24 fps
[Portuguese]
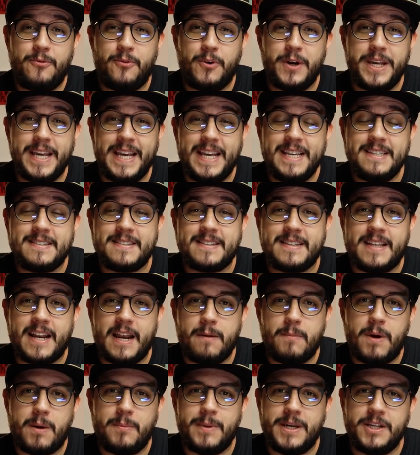foi
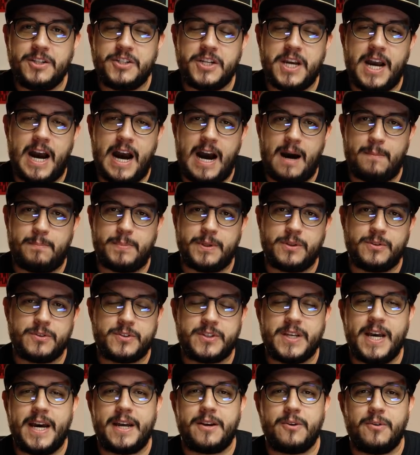extremamente rápido,
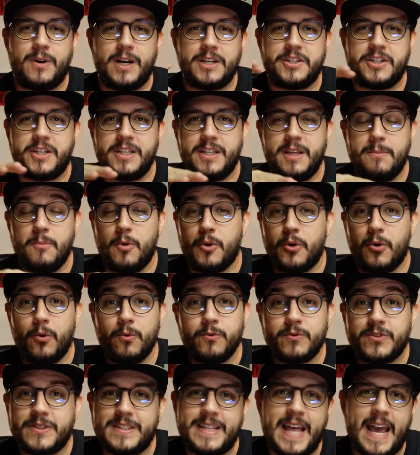sério, eu acho que demorou
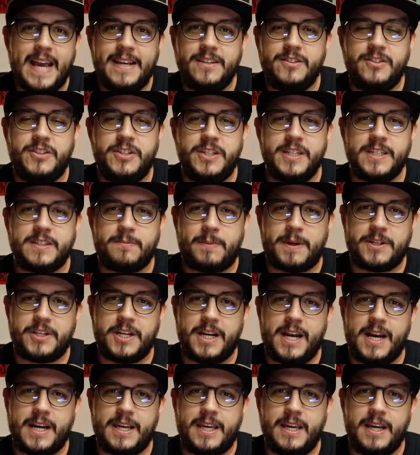uns 10 dias para
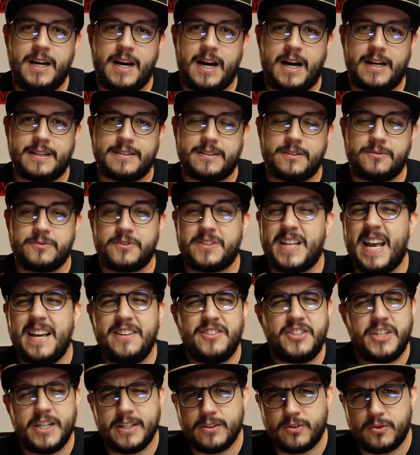chegar aqui em casa, uns
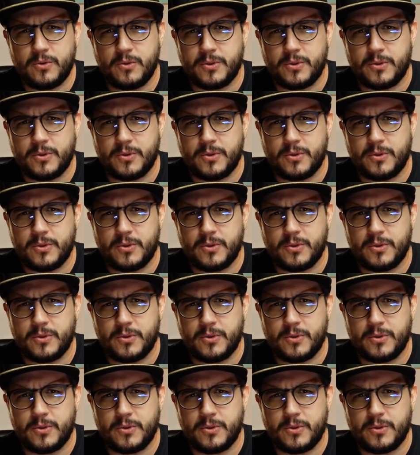10 dias